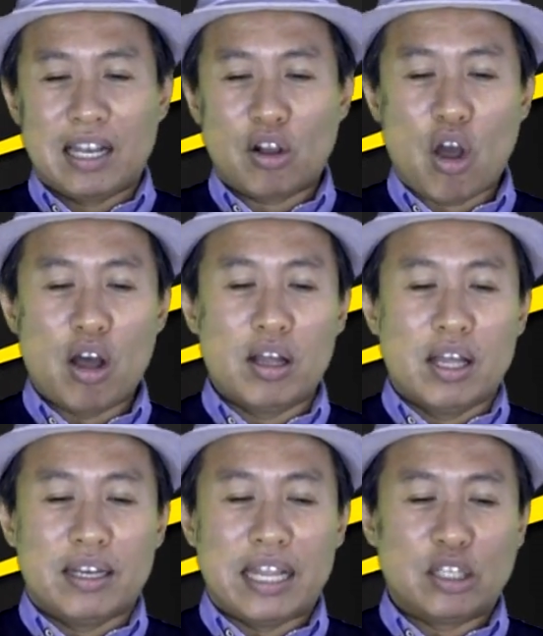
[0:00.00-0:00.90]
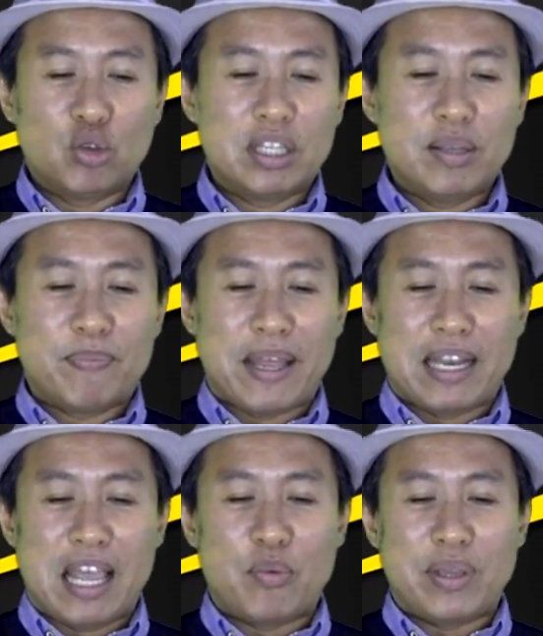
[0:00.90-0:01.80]
แล้วก็ในชุดที่เป็น
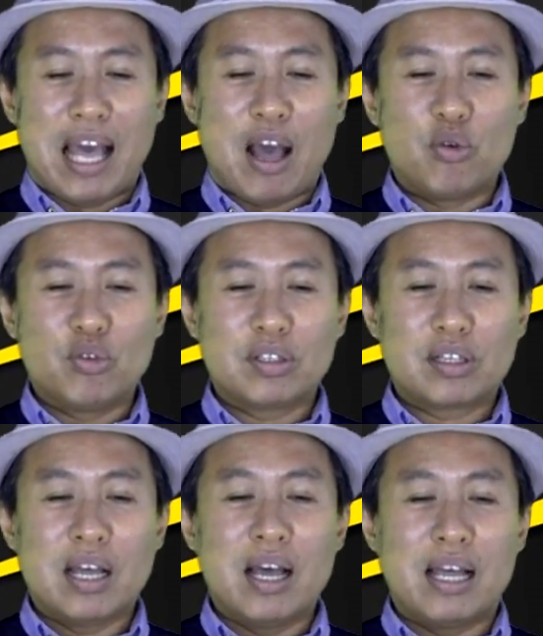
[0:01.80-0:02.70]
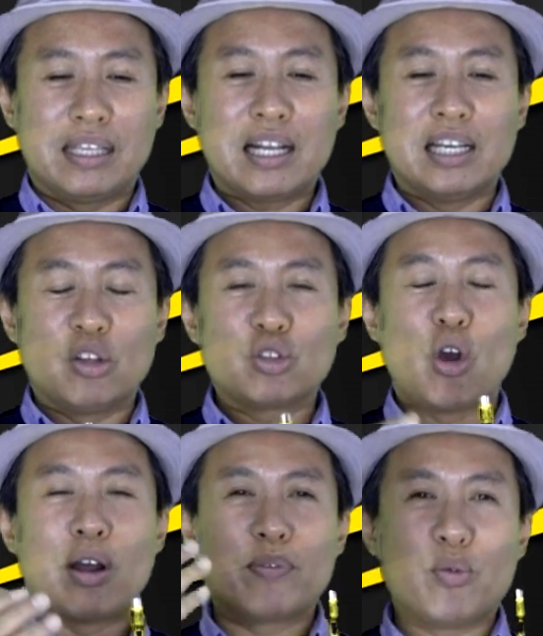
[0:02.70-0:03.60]
AV out ค่ะถ้าเกิดเราต่
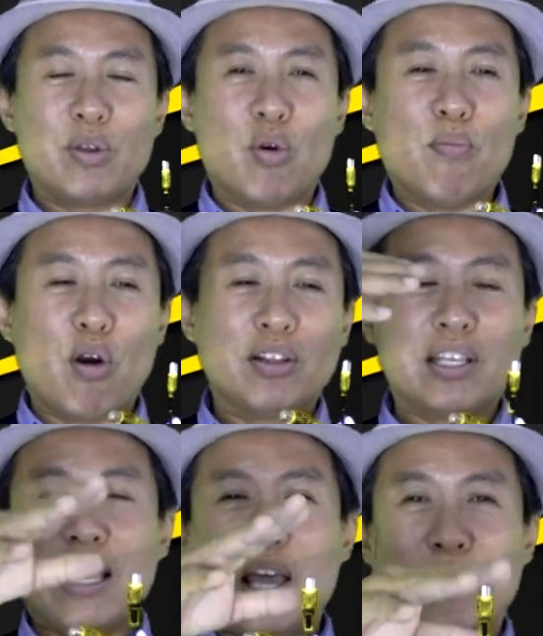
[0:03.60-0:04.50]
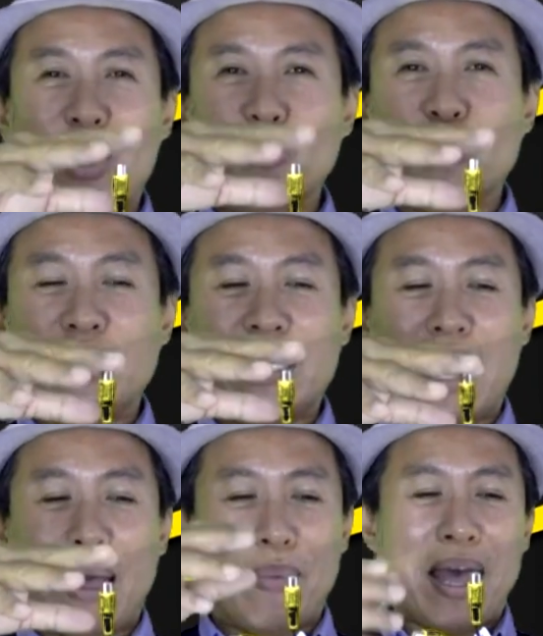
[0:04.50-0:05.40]
อกับทีวีหัวหมอเราใช้ AV out ชุดที่แถ
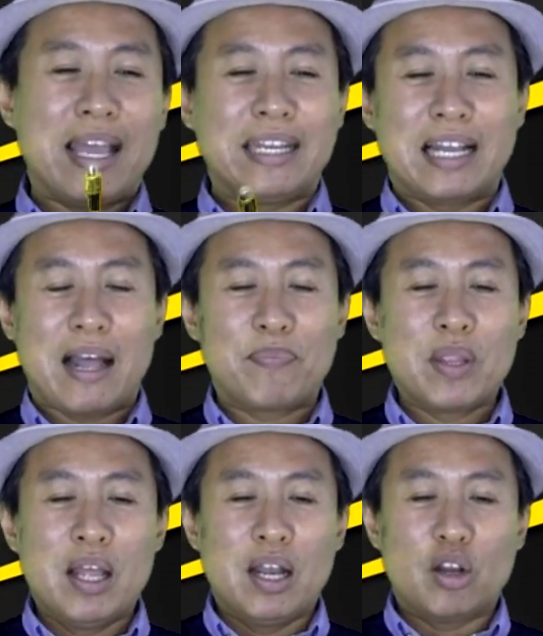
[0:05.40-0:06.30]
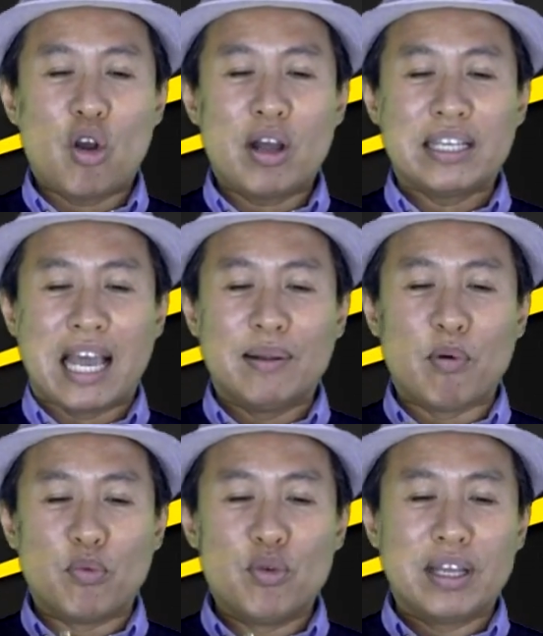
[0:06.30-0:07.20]
มมาให้นะครับแล้วก็ขยายระ
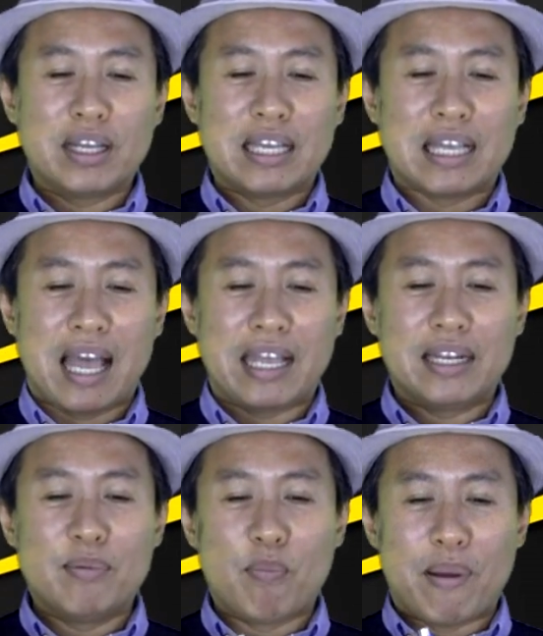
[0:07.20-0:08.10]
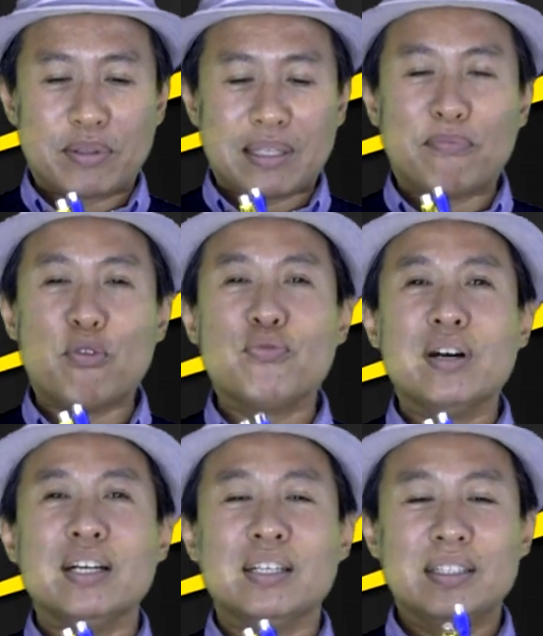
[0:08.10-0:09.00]
บบด้วยขยายระบบแบบซับวูเฟ
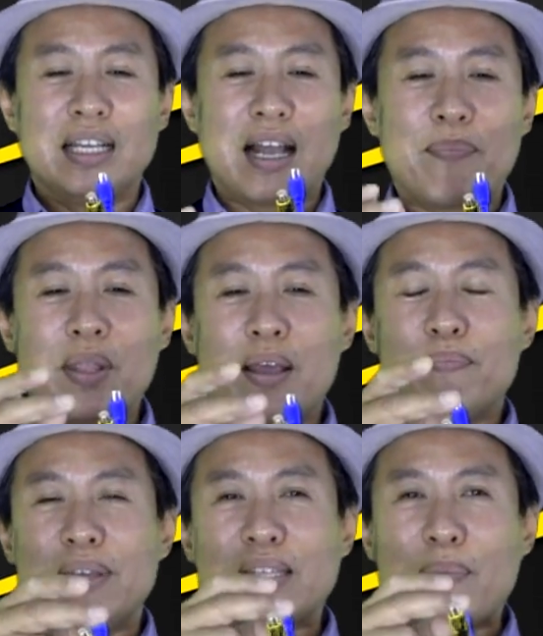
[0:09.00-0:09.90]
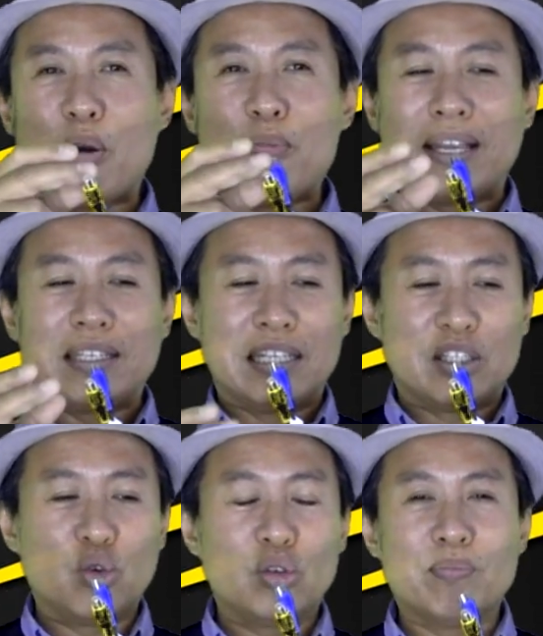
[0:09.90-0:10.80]
อร์นะครับมีซับเอาใหม่อีกหนึ่ง
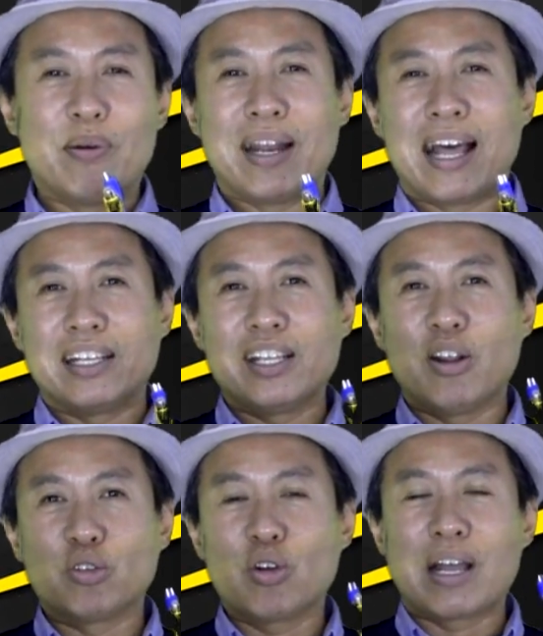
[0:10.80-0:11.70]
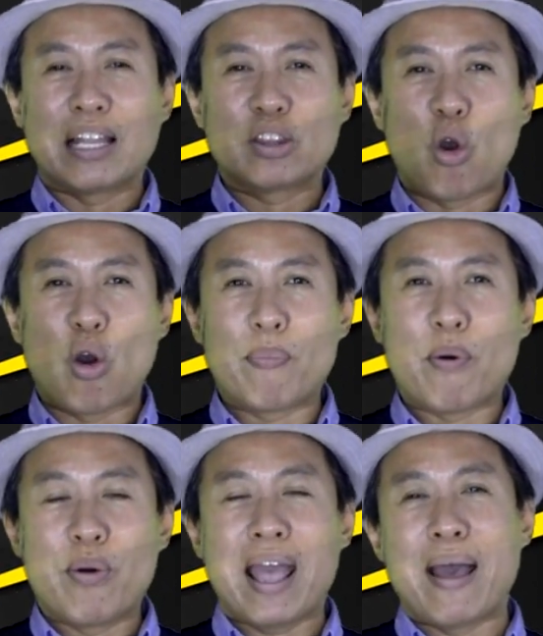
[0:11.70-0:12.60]
ชุดในเวลาที่เราต้องการต่อ
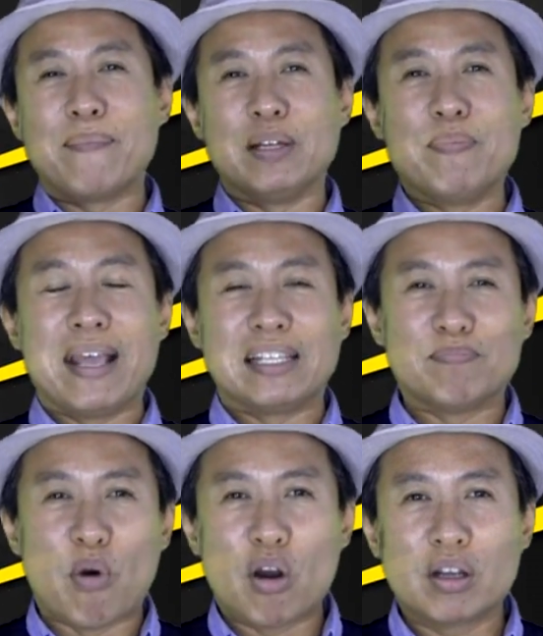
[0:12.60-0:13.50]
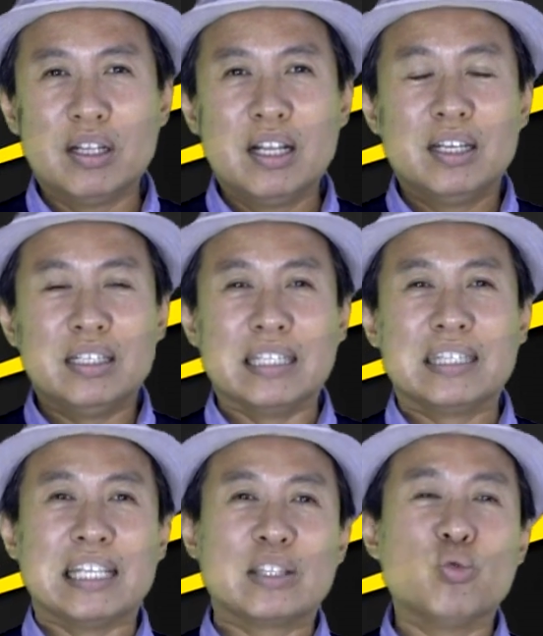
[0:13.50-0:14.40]
power amp หรือ bass box หรือ
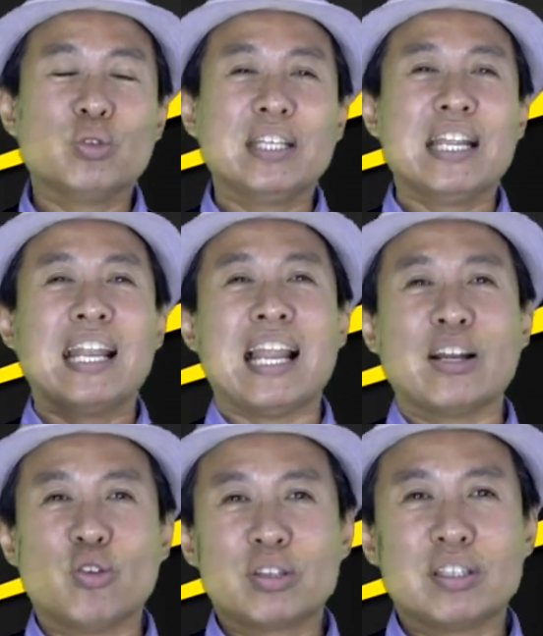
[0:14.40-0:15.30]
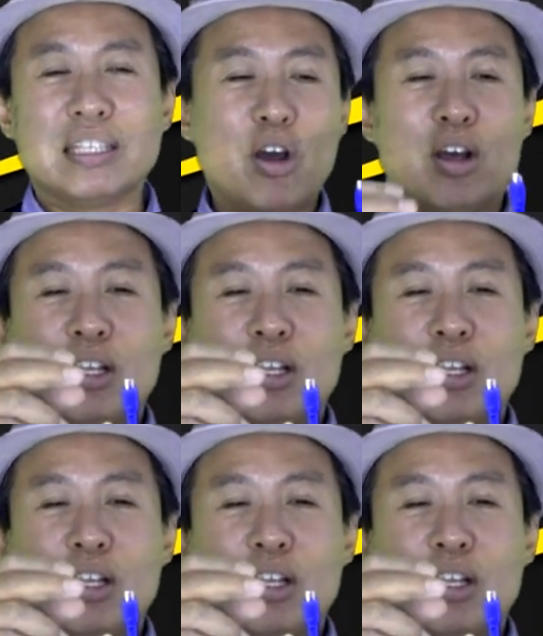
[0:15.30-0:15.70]
ตีตู้ที่ด้านหลังรถก็